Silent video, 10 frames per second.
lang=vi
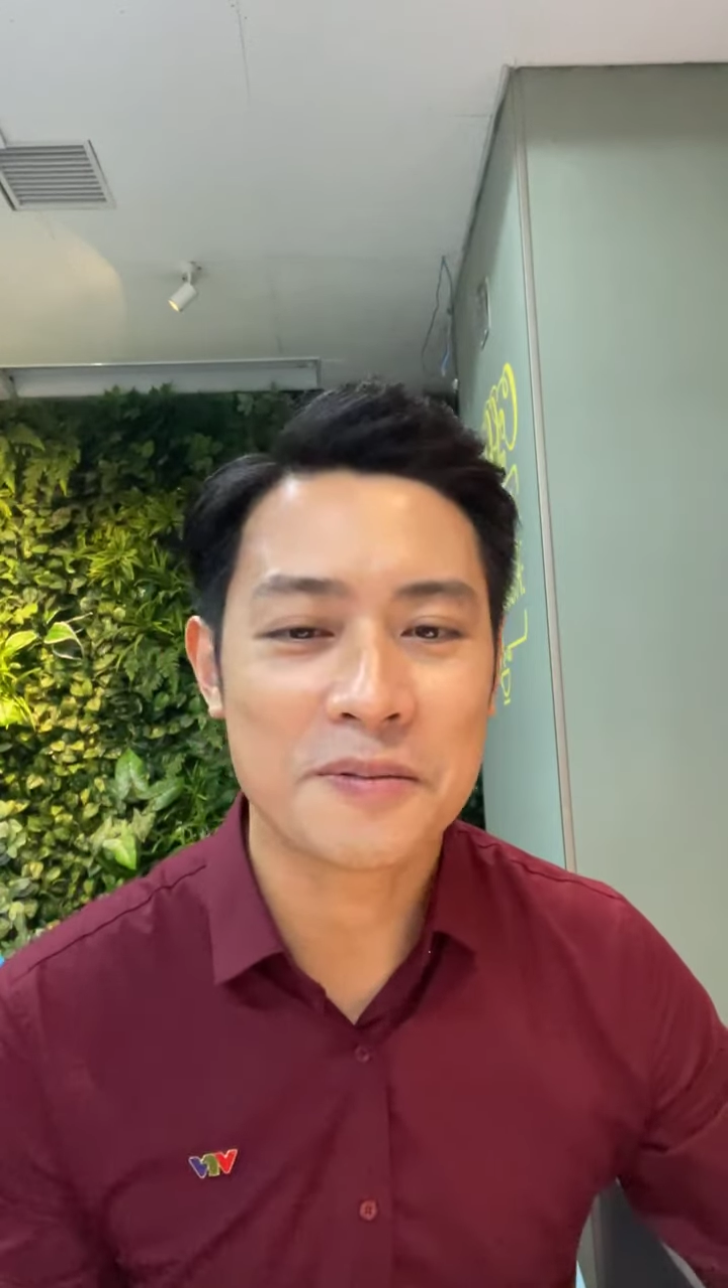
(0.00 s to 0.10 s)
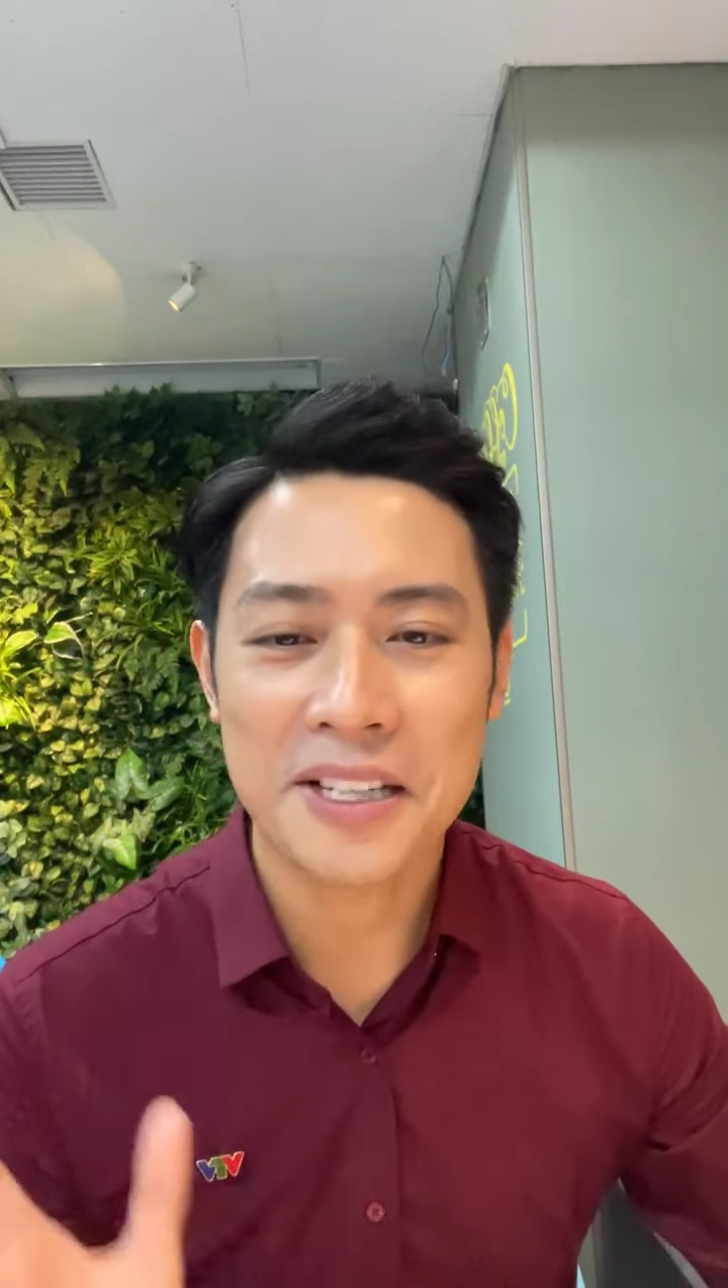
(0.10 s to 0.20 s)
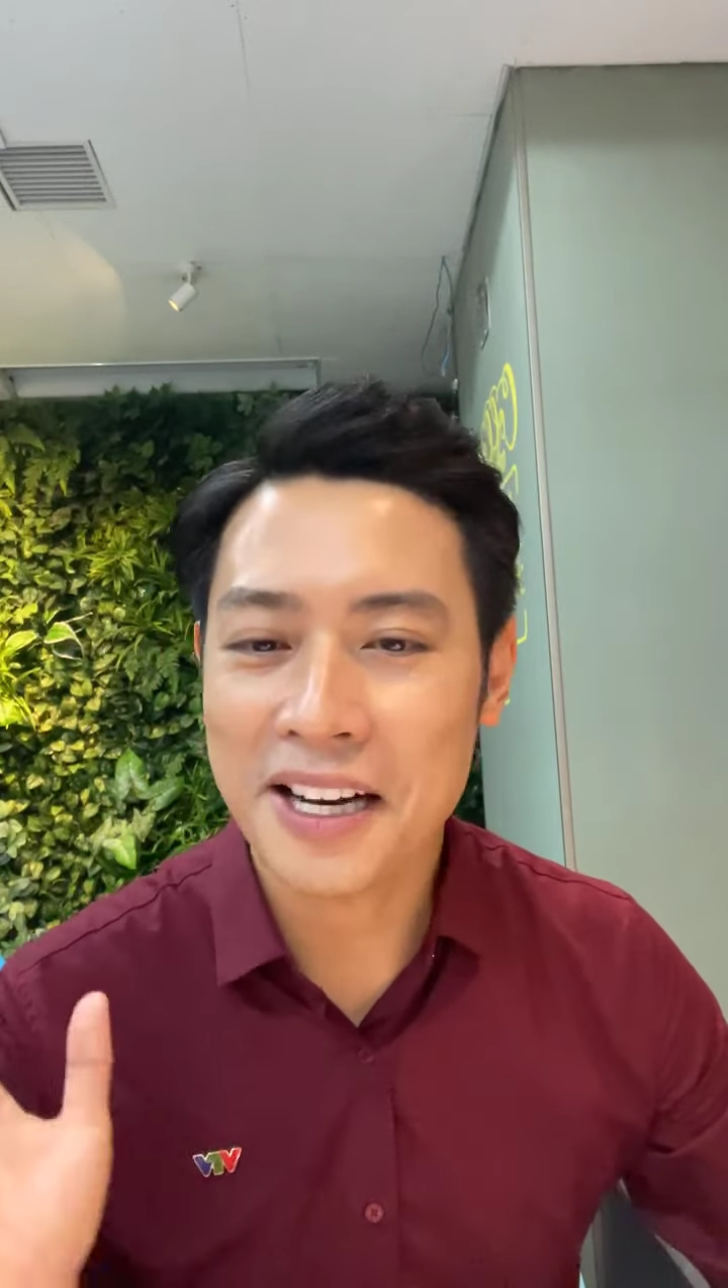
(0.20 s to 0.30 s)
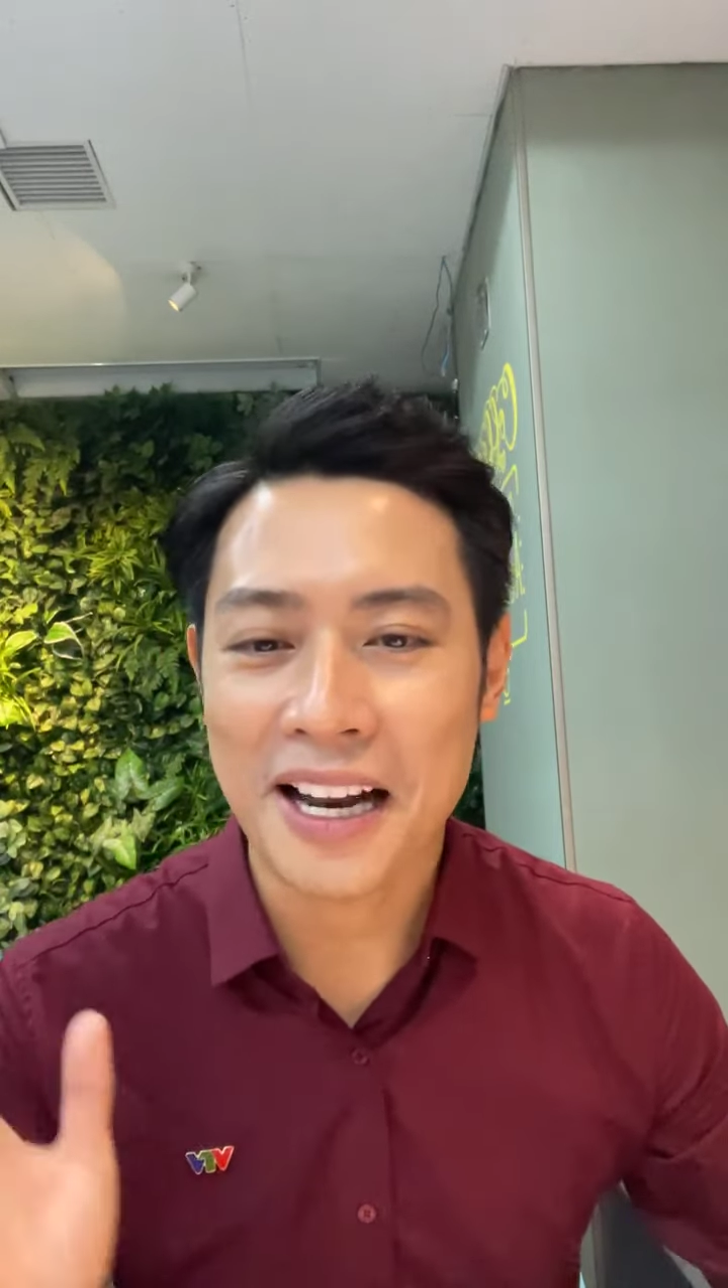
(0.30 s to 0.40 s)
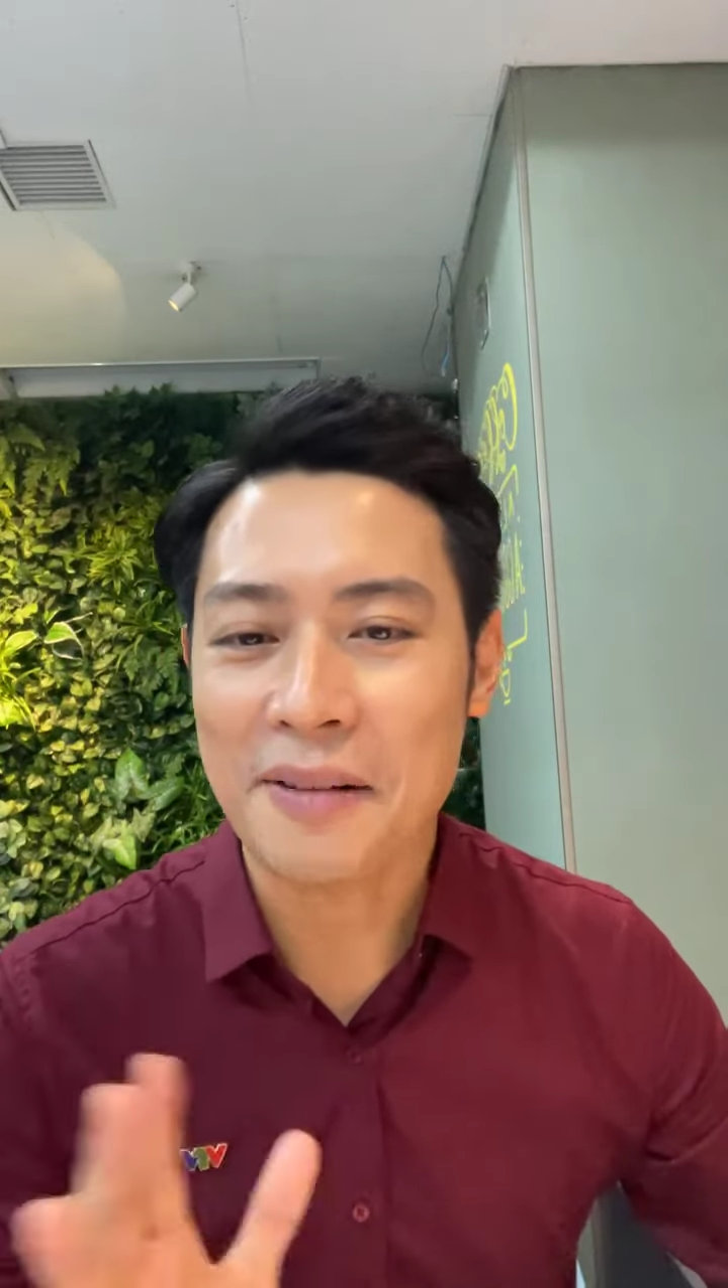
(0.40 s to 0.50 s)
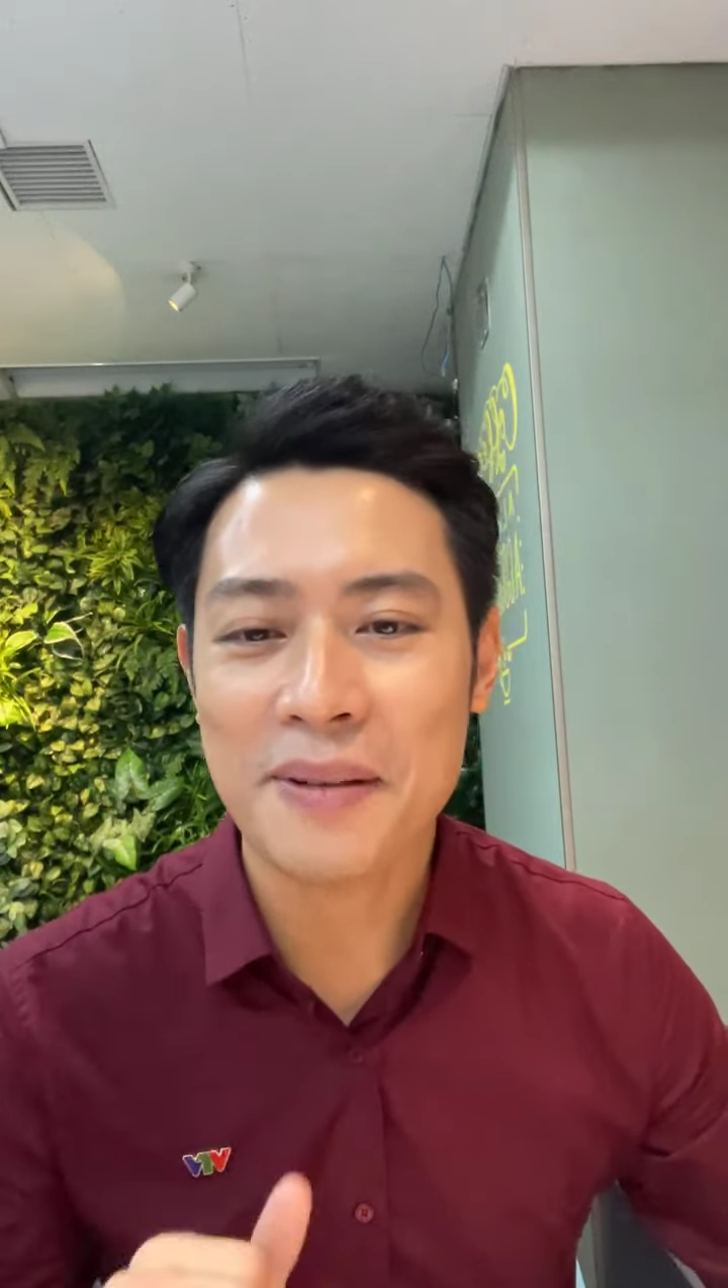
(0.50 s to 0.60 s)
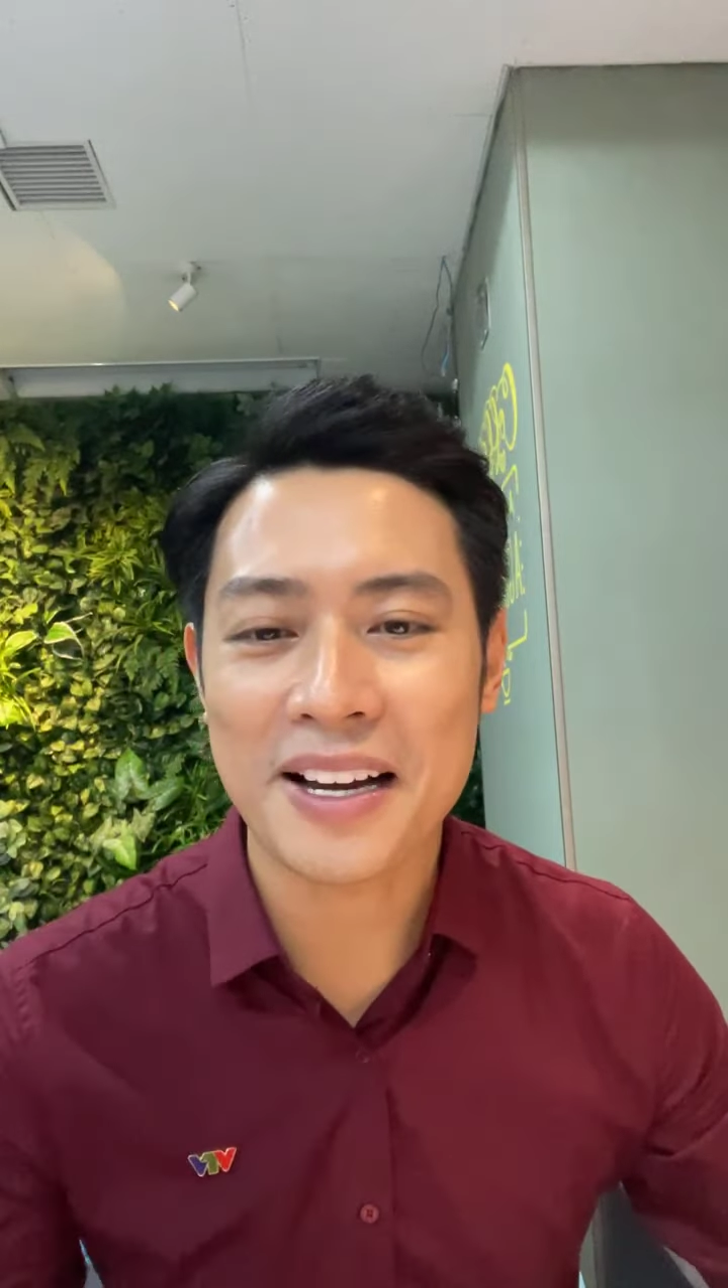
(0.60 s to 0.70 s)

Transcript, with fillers: rất là lãng